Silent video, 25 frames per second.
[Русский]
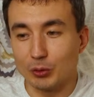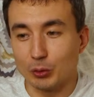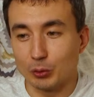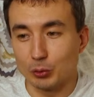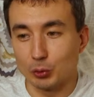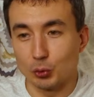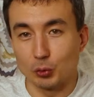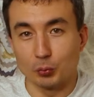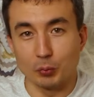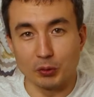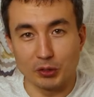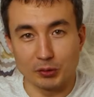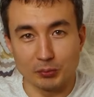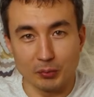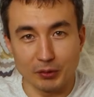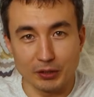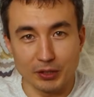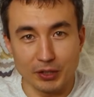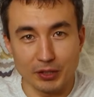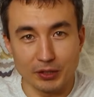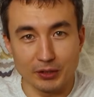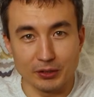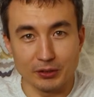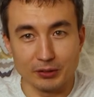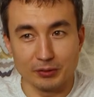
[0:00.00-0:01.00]
но тут
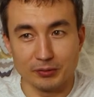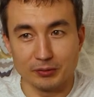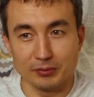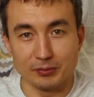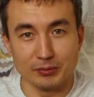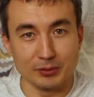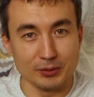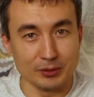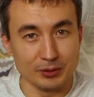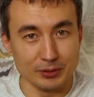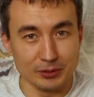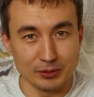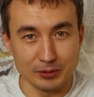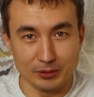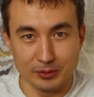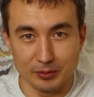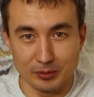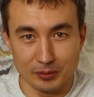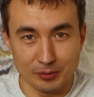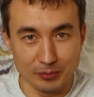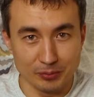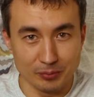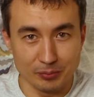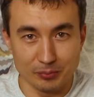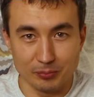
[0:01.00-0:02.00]
посмотрел
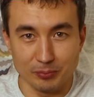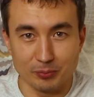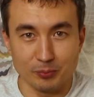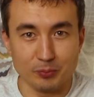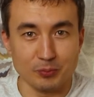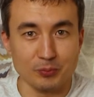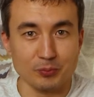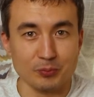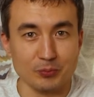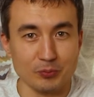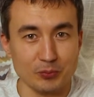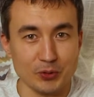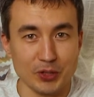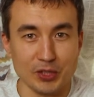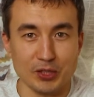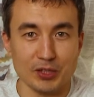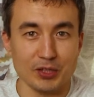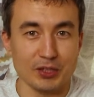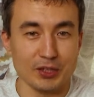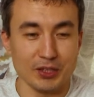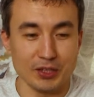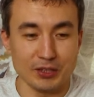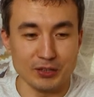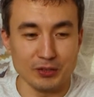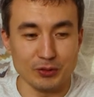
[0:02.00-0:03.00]
э,
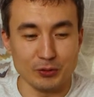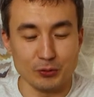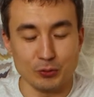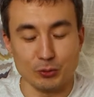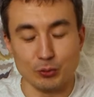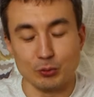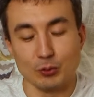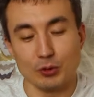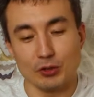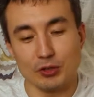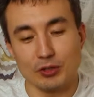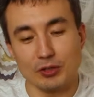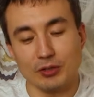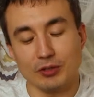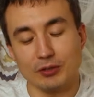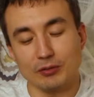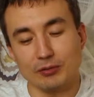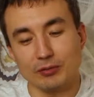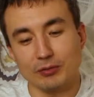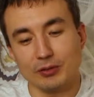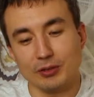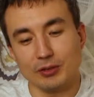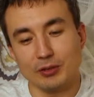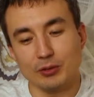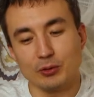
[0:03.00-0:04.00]
всяких разных
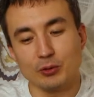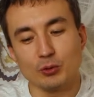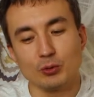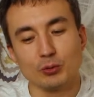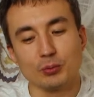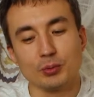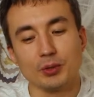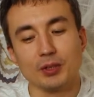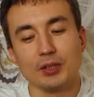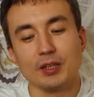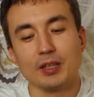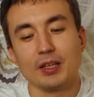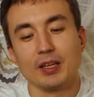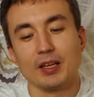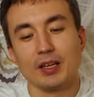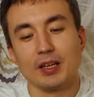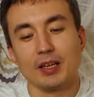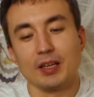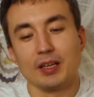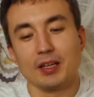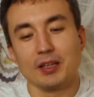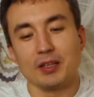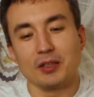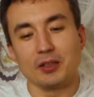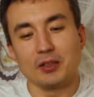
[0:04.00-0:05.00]
художников на YouTube,
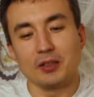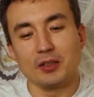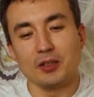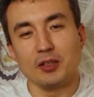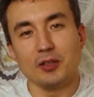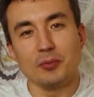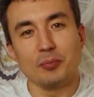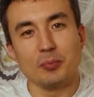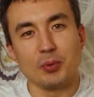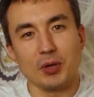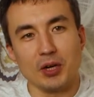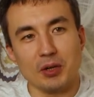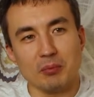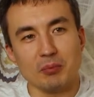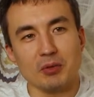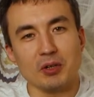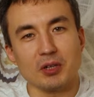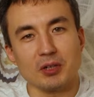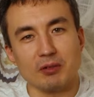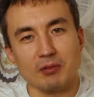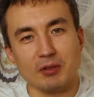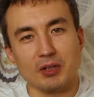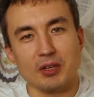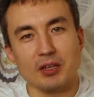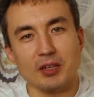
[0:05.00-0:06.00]
и
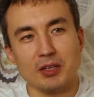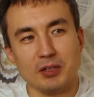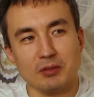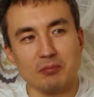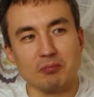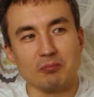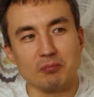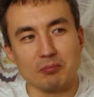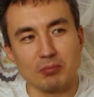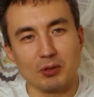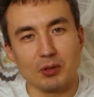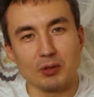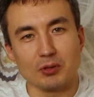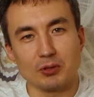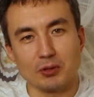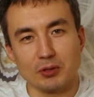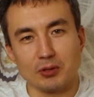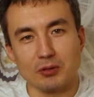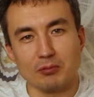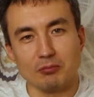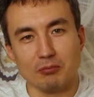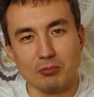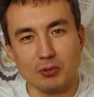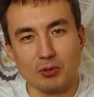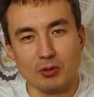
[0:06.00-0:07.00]
прямо акварель
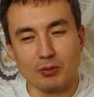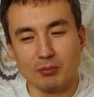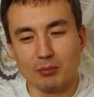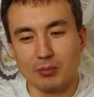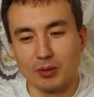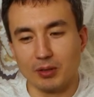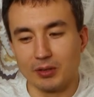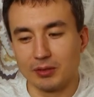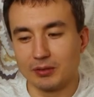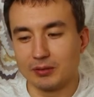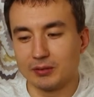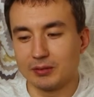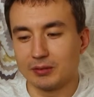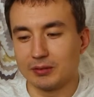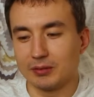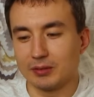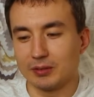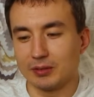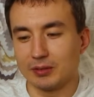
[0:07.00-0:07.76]
просто бомба.